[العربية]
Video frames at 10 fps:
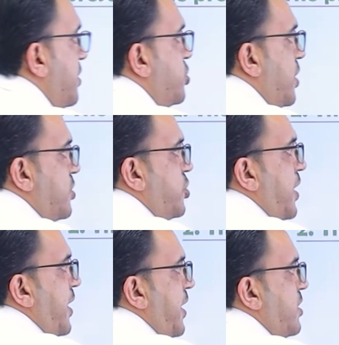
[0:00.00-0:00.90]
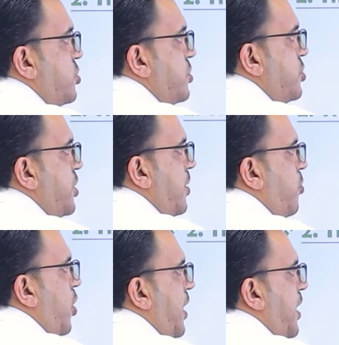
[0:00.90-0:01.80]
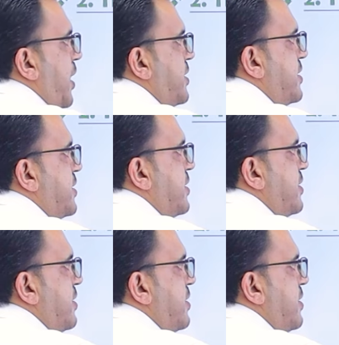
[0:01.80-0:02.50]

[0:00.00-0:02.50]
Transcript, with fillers: هذا الشيء شيء ايش شيء مؤقت